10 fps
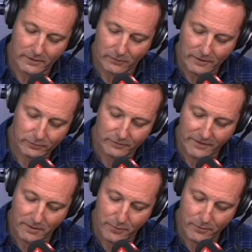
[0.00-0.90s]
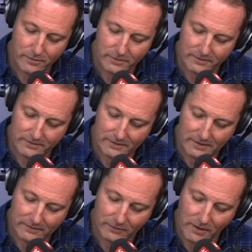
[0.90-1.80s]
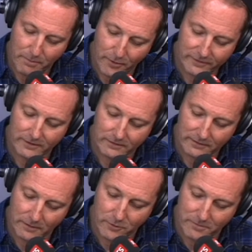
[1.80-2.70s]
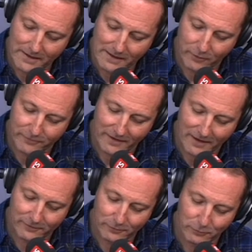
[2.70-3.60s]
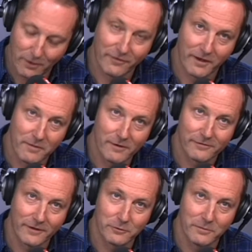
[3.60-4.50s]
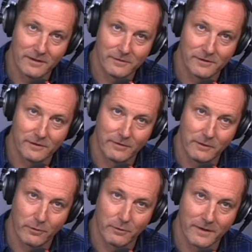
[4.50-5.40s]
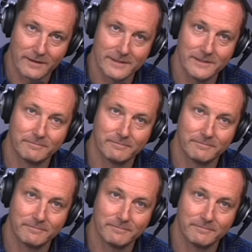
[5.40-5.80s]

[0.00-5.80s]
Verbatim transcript: et on l'a soulevé un peu, euh, est-ce que la poste, qui est entièrement aux mains de la Confédération, doit vraiment faire du bénéfice, Philippe Lombardi